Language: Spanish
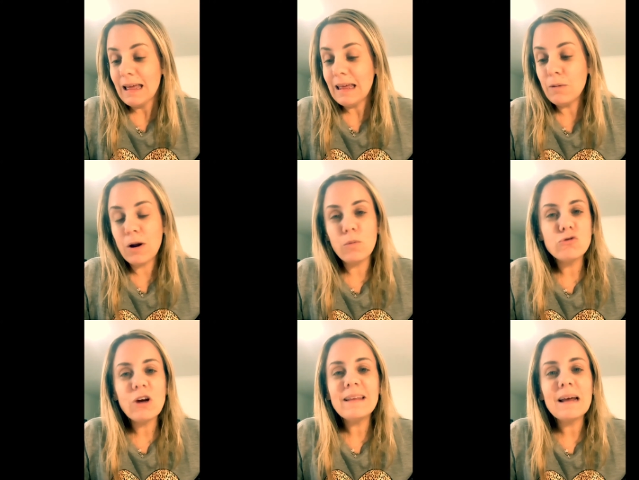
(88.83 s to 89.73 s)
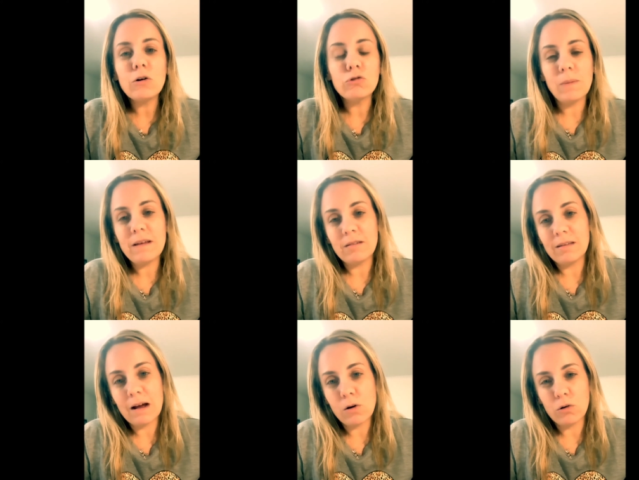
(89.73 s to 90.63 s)
Y bueno, mucha gente acostumbra
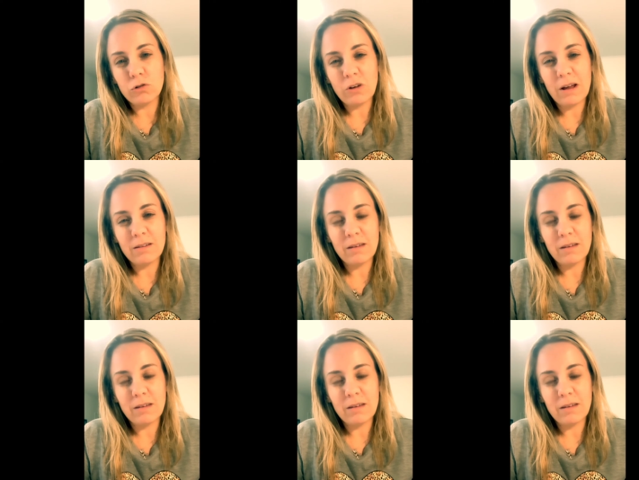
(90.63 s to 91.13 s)
distintas cosas,